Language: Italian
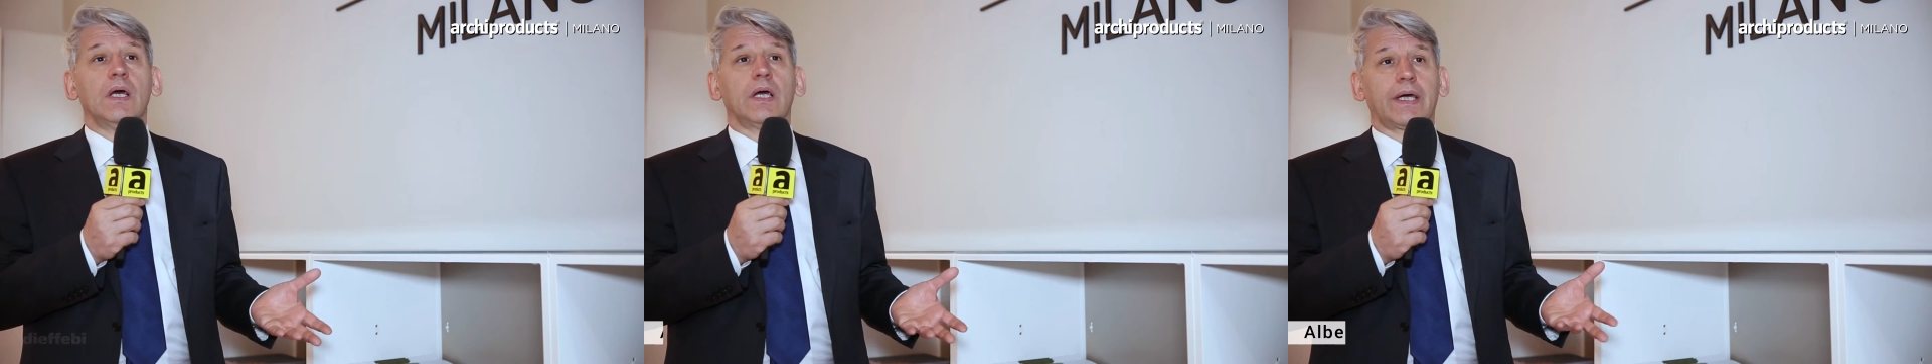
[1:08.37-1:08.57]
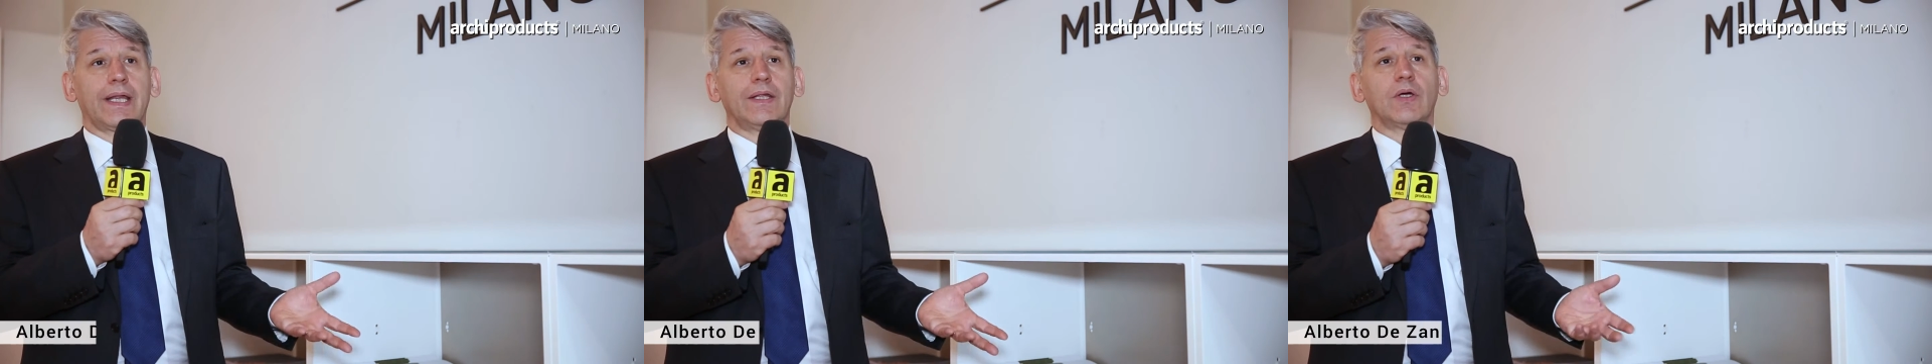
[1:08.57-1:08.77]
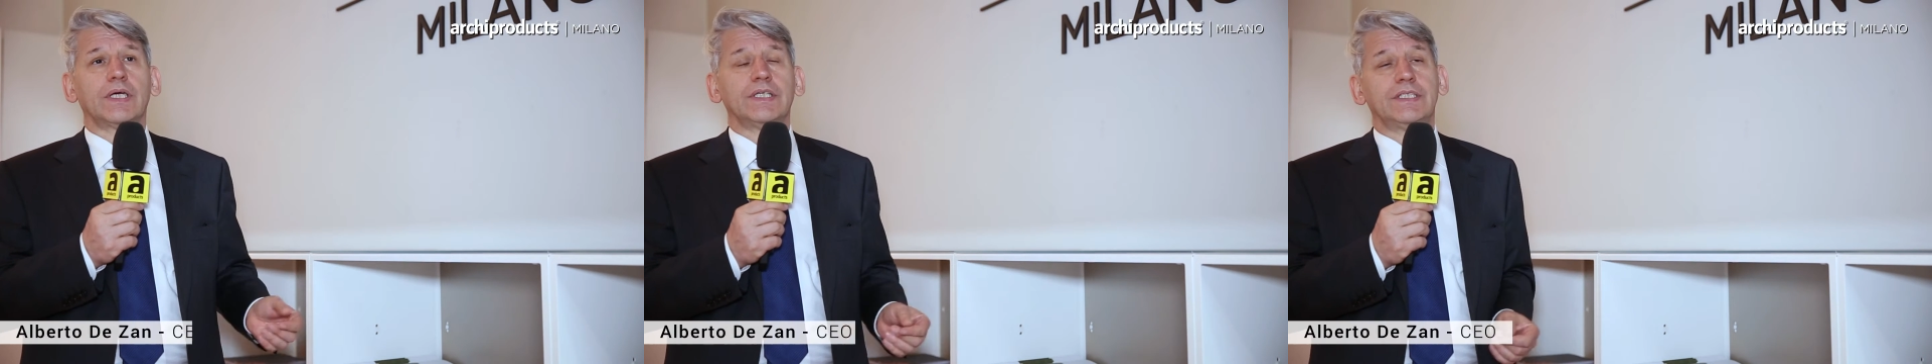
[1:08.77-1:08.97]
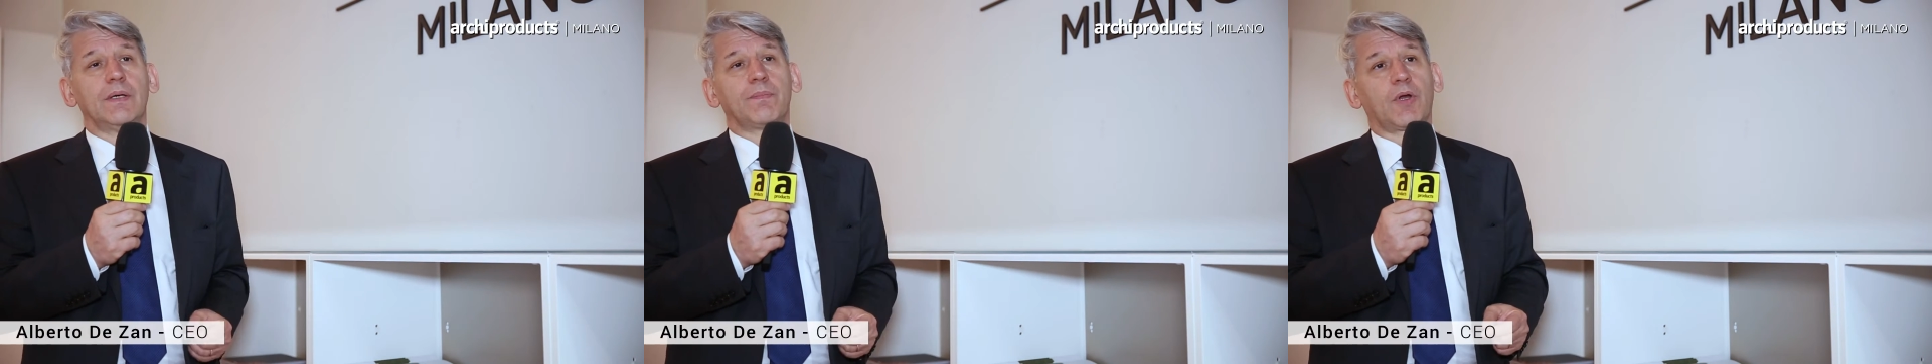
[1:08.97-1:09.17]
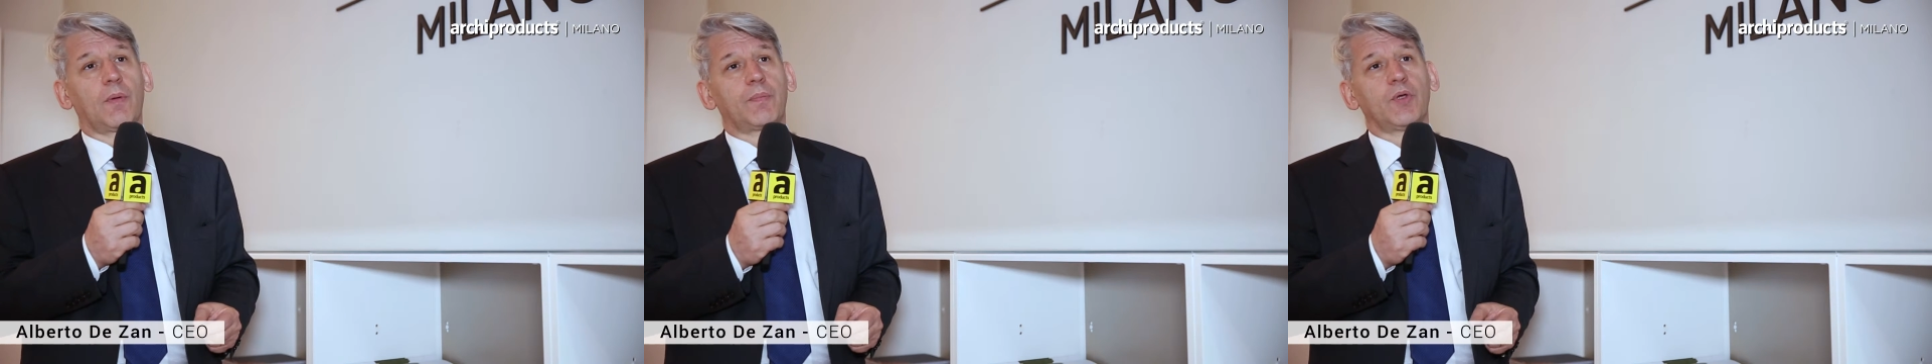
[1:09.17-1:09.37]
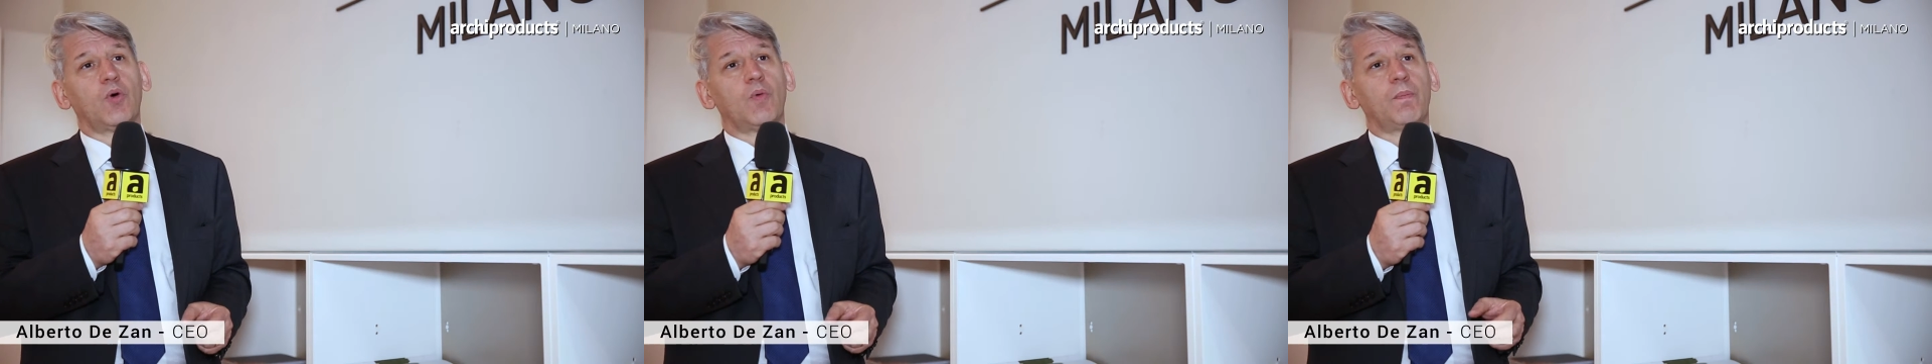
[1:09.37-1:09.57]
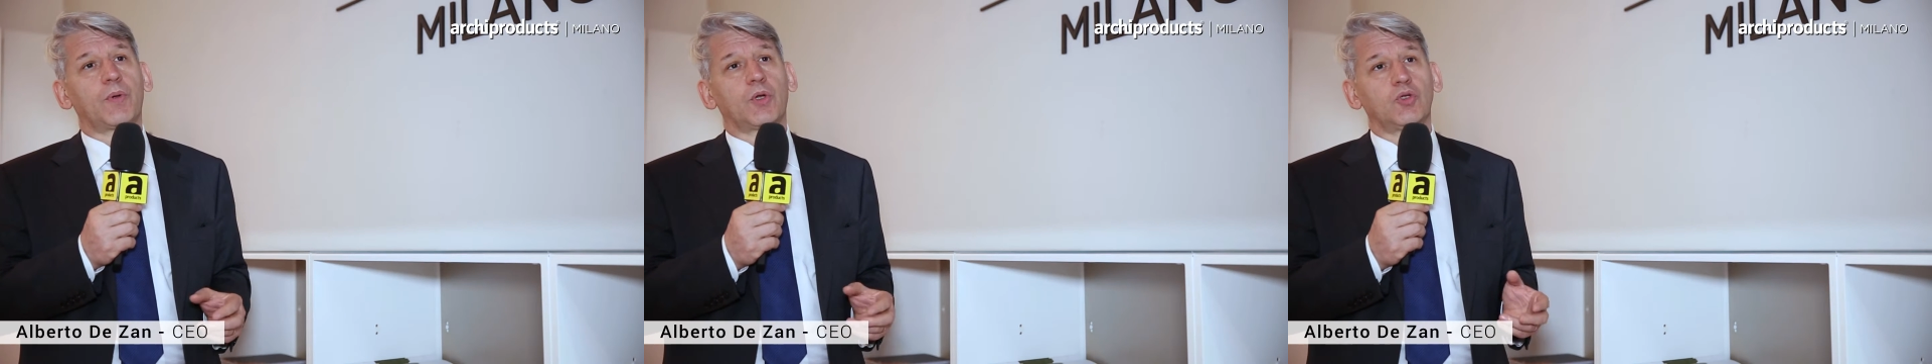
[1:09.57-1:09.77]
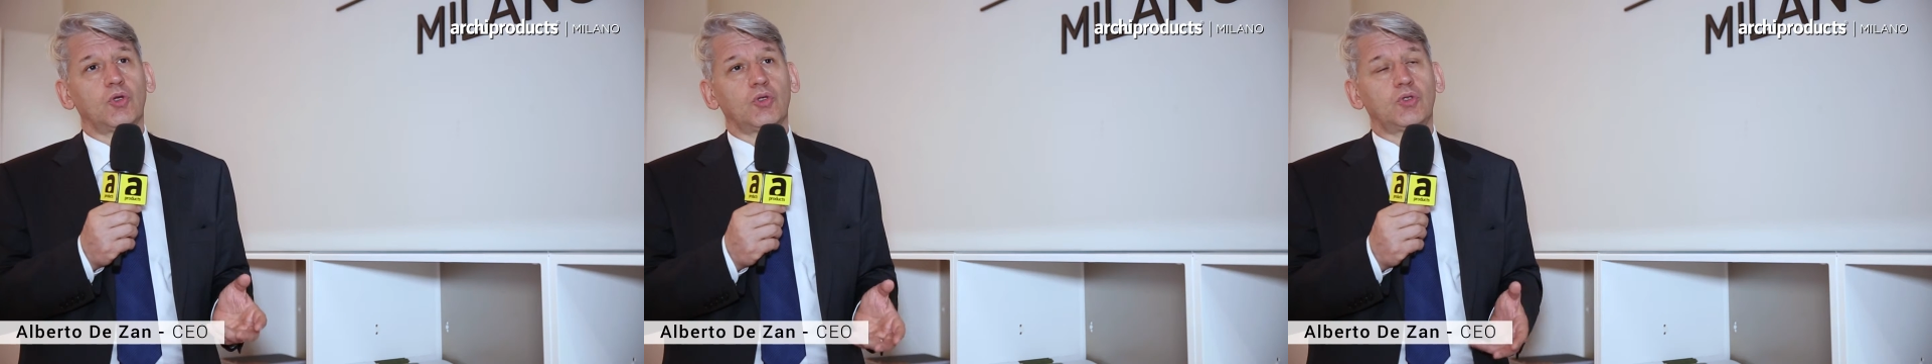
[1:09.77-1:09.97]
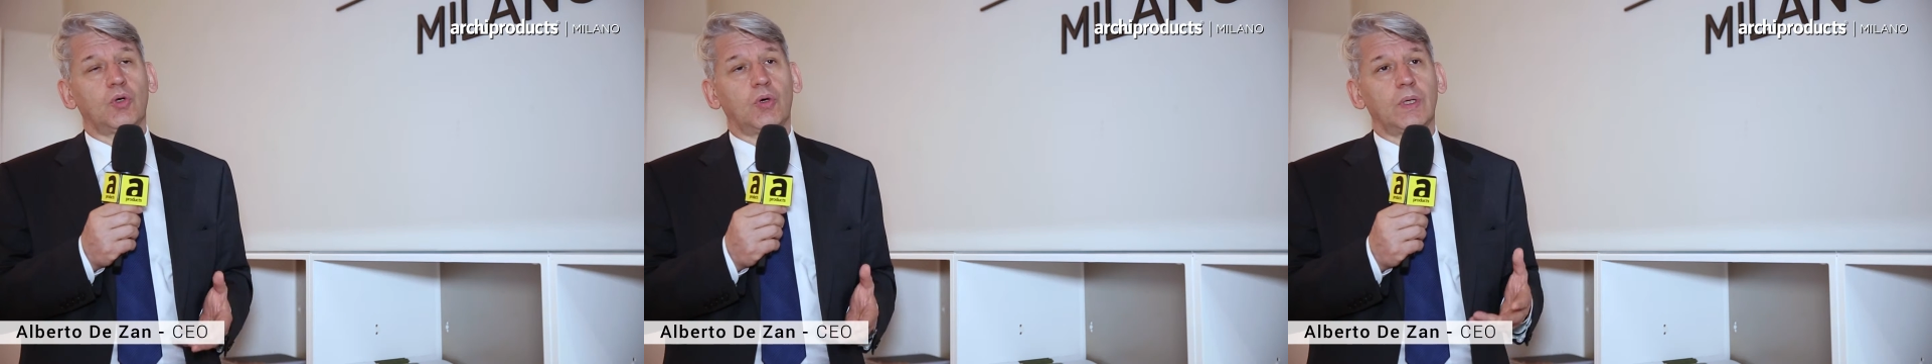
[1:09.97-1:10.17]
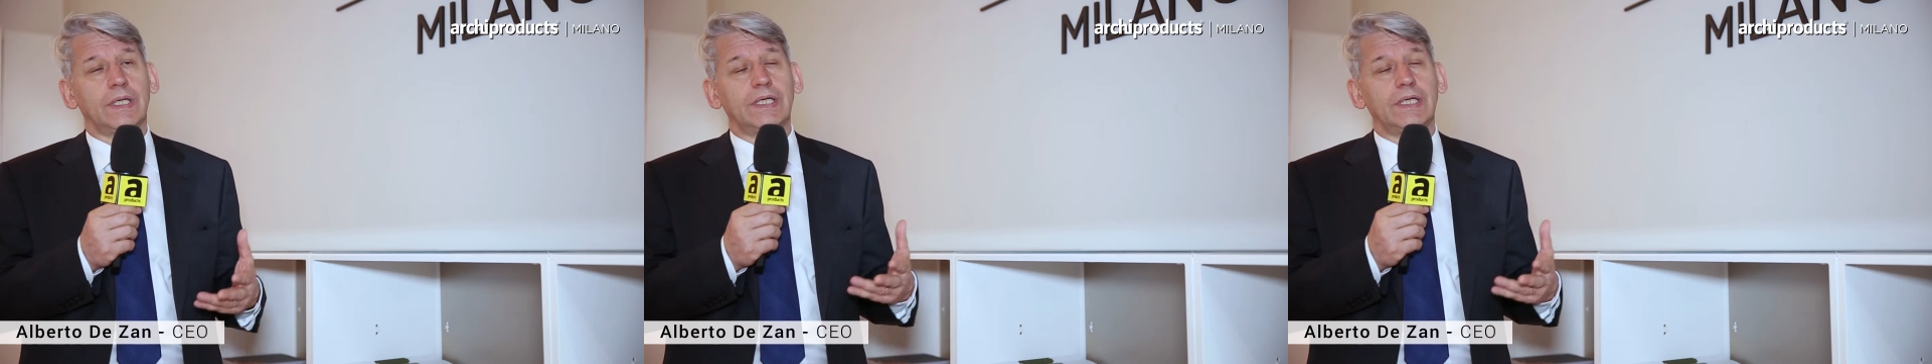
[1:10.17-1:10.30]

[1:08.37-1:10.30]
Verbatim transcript: credo che sia proprio un prodotto